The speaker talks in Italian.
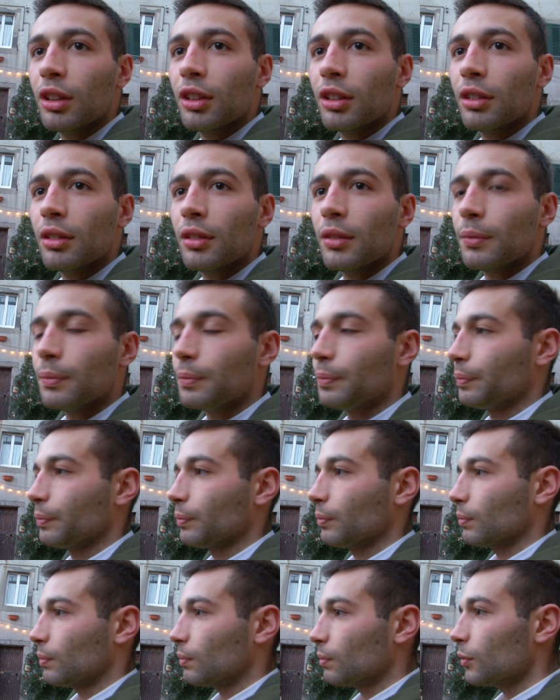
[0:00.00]
E vi
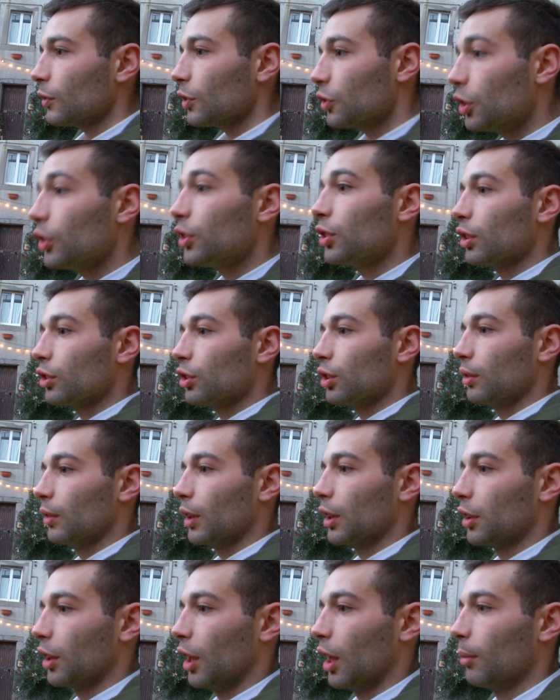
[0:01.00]
divertite? Sì, sì, ci
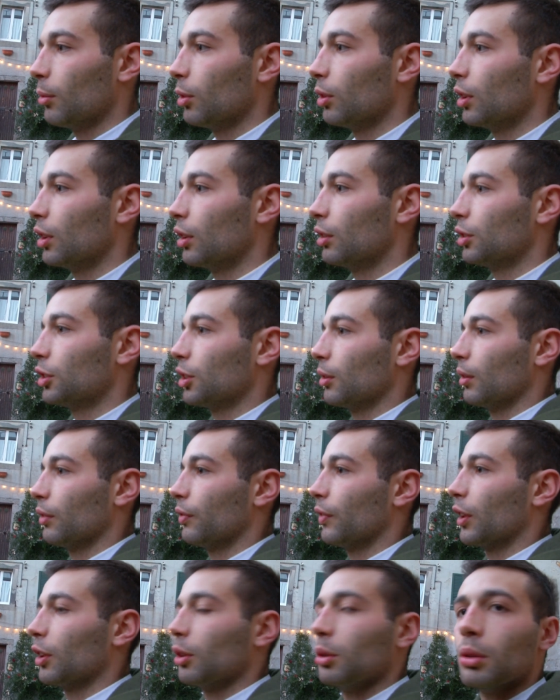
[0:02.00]
divertiamo e riusciamo a
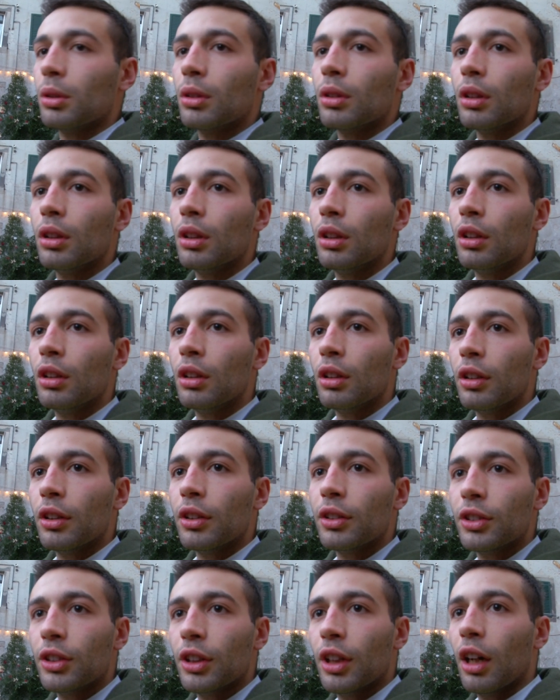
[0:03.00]
fare tutto,
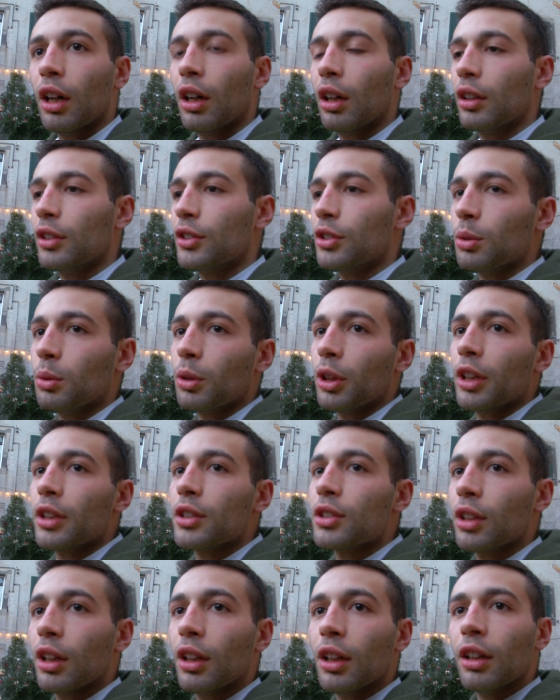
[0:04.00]
sia in
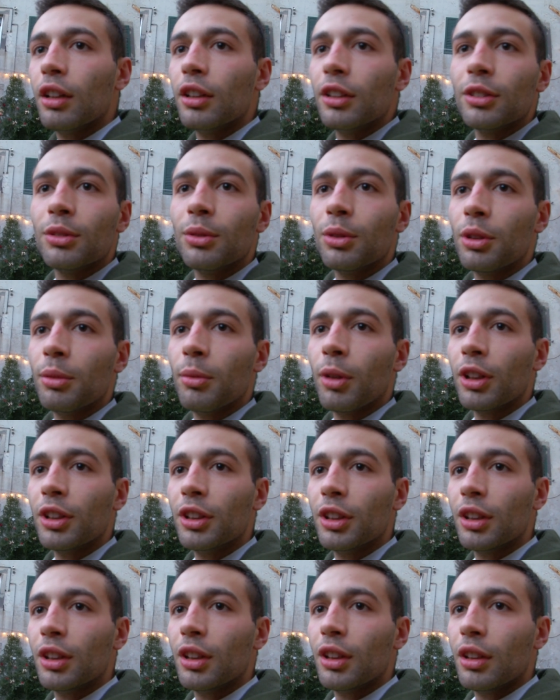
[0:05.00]
sicurezza e in tutti i modi.